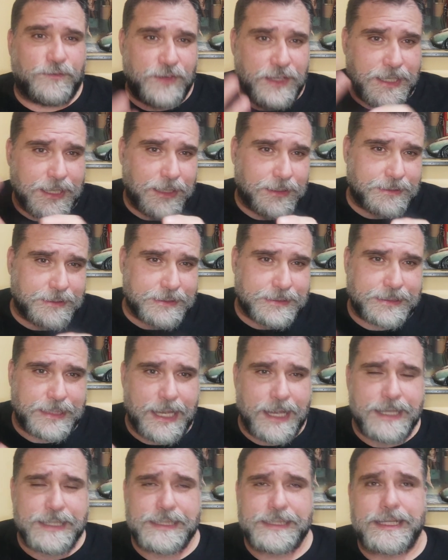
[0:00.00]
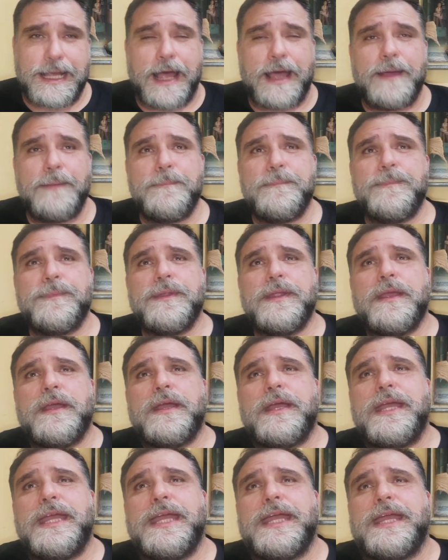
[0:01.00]
Fiat stessa
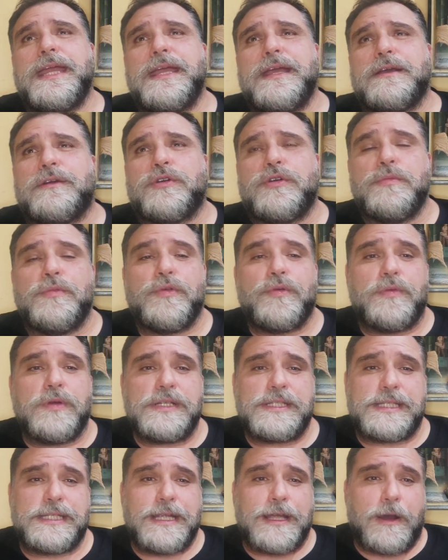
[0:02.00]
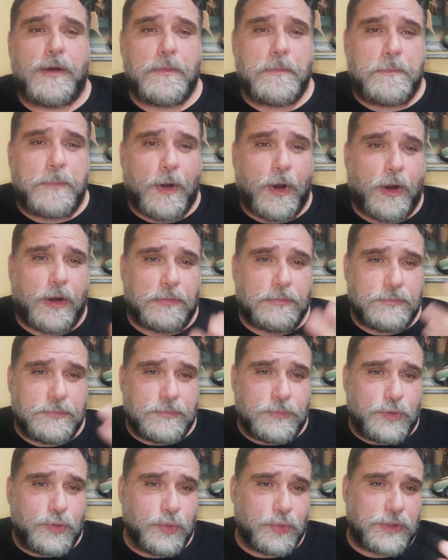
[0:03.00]
e comunque sia un po'
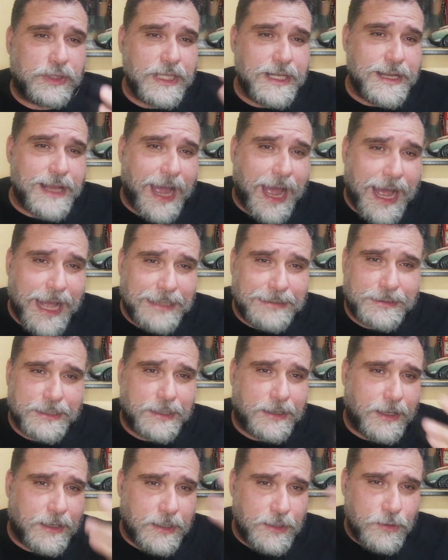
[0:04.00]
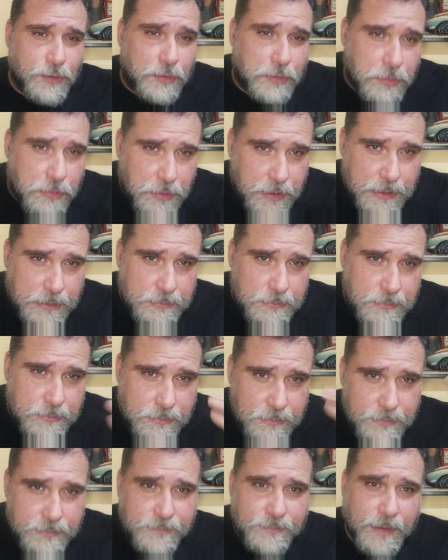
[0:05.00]
tutti gli altri, la Renault, eh,
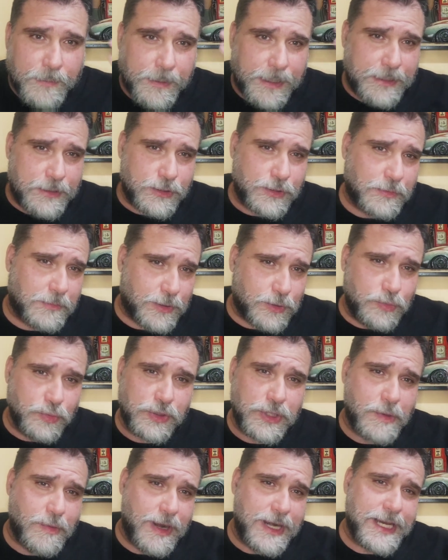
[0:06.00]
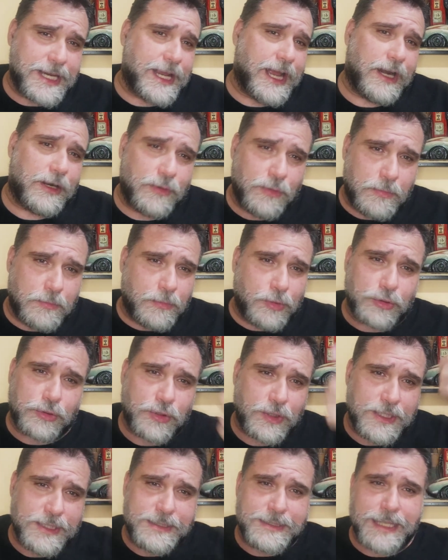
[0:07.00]
vabbè, insomma, tutti quelli che hanno
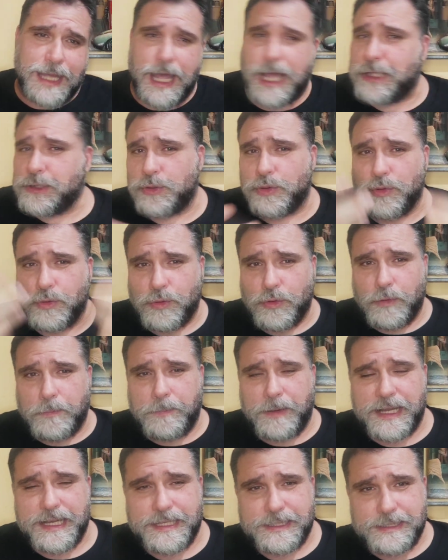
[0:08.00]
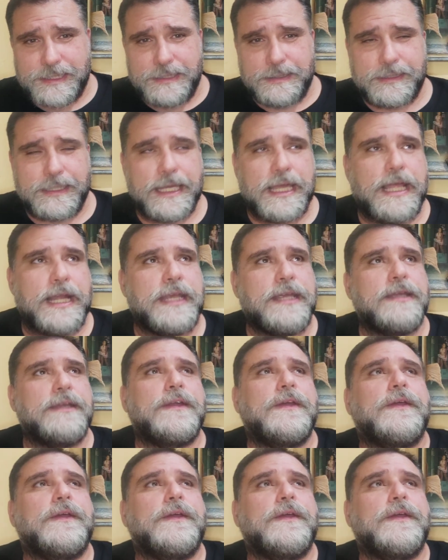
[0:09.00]
motorizzato paesi interi.